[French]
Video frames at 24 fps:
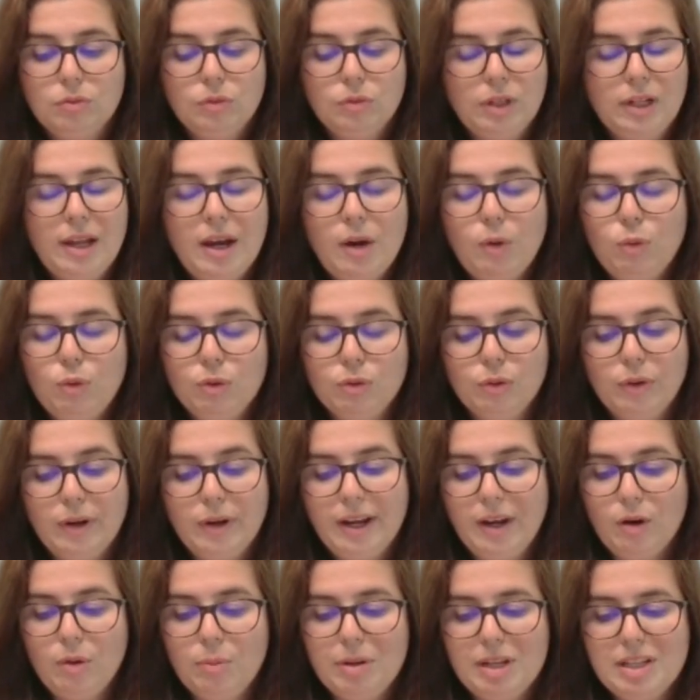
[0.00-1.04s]
là où on
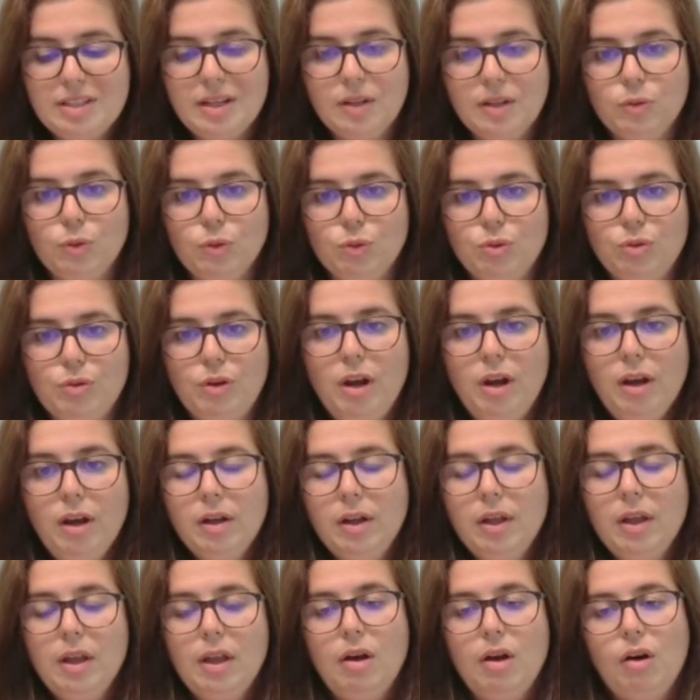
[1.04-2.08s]
aurait remplacé un onduleur,
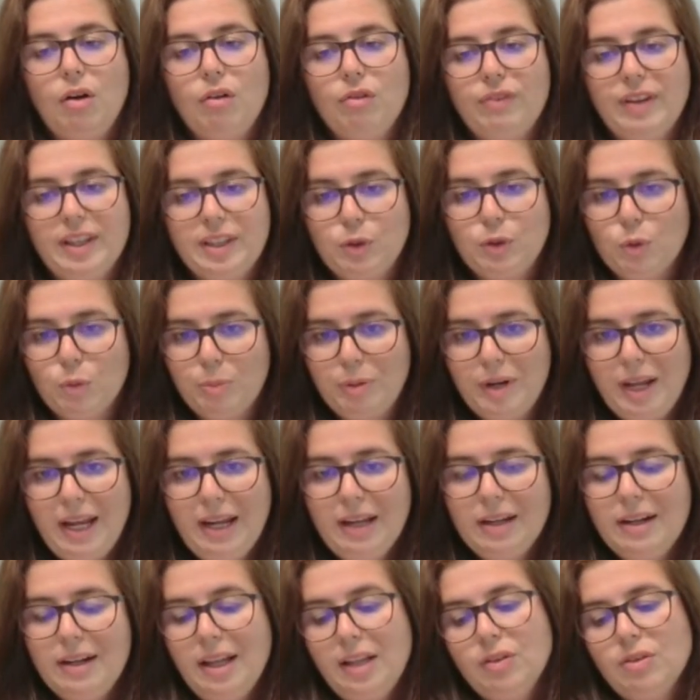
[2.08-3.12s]
en fait
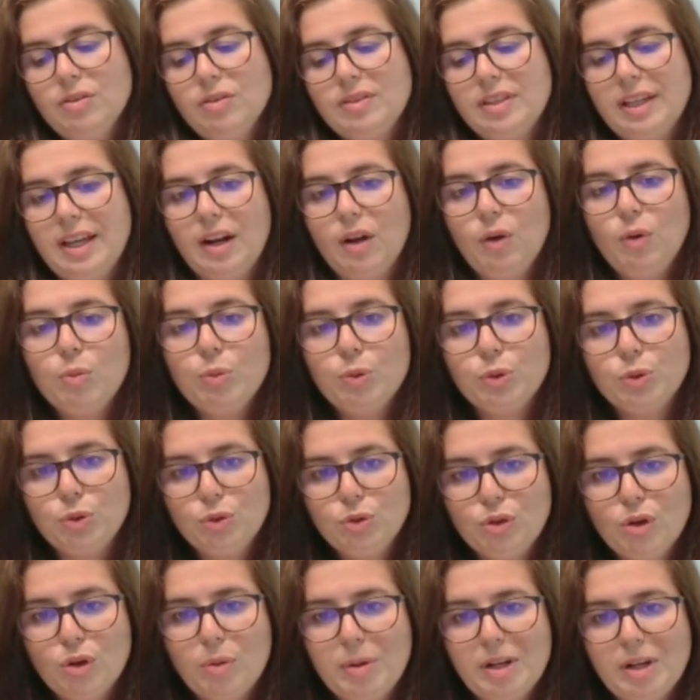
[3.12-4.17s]
complet, là, dans ces cas-là, on peut
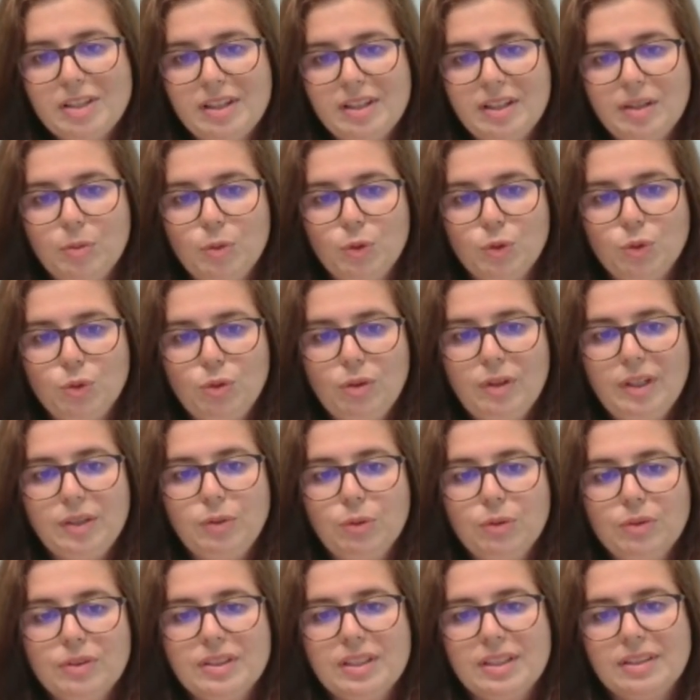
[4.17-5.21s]
juste remplacer les modules et
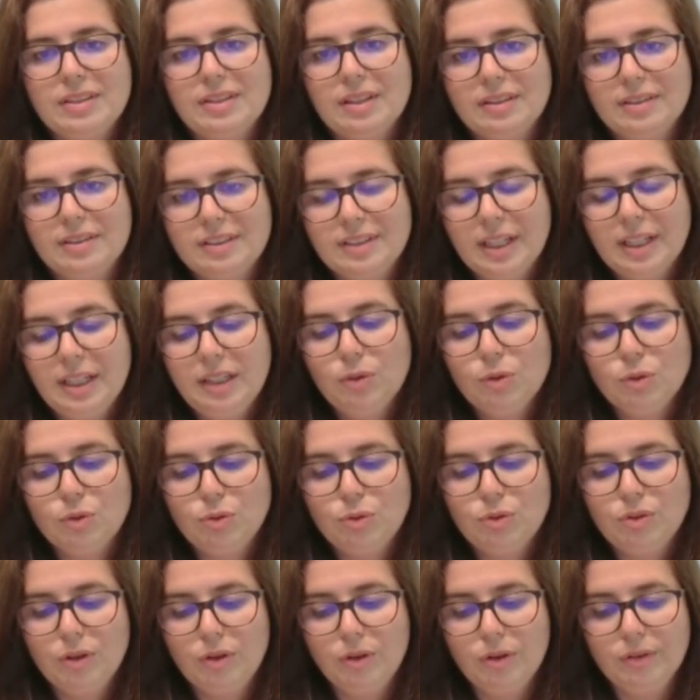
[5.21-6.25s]
donc ça s'inscrit dans
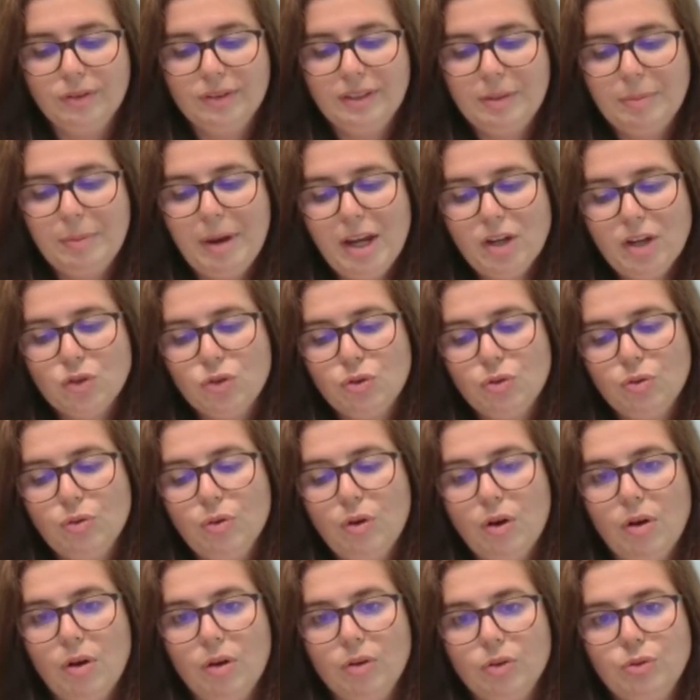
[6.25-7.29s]
une euh, démarche de
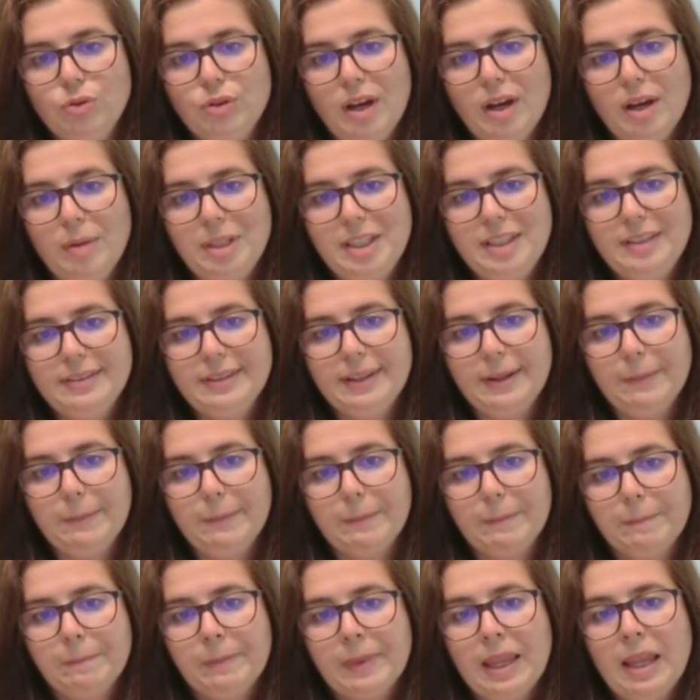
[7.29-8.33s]
euh, durabilité.
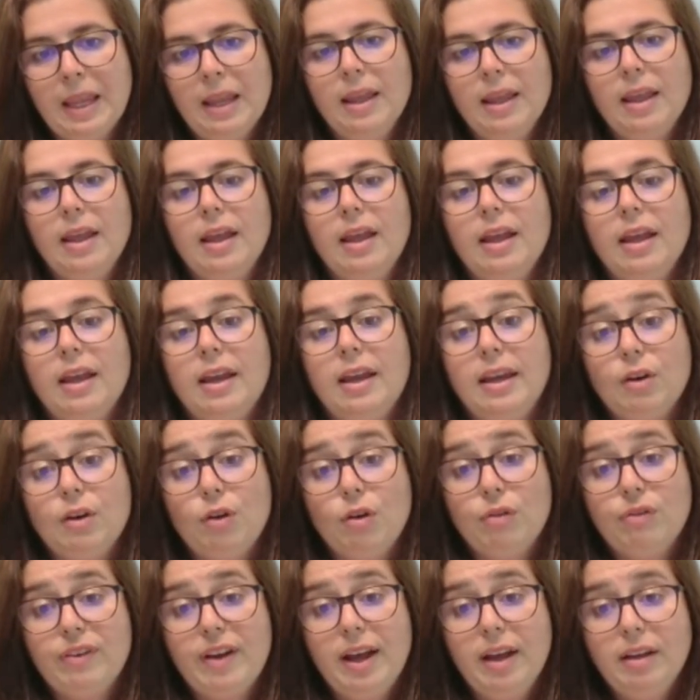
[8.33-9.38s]
Et
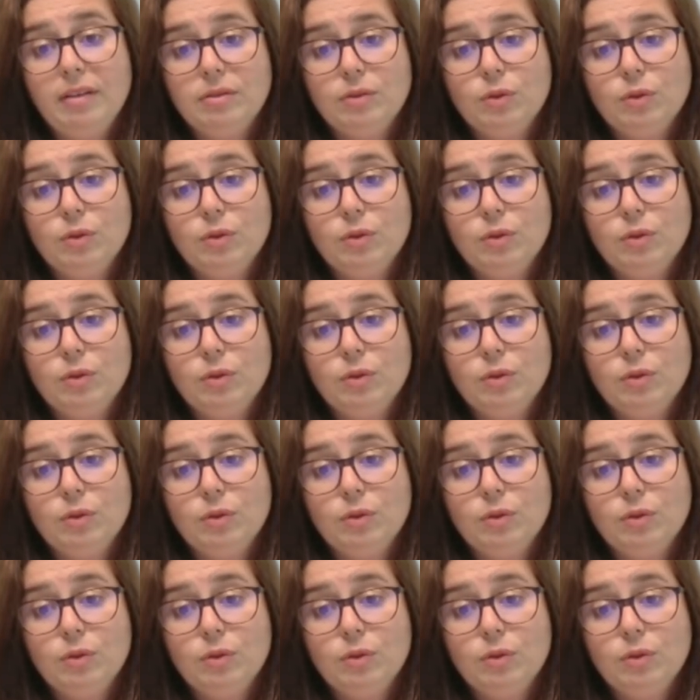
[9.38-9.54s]
enfin,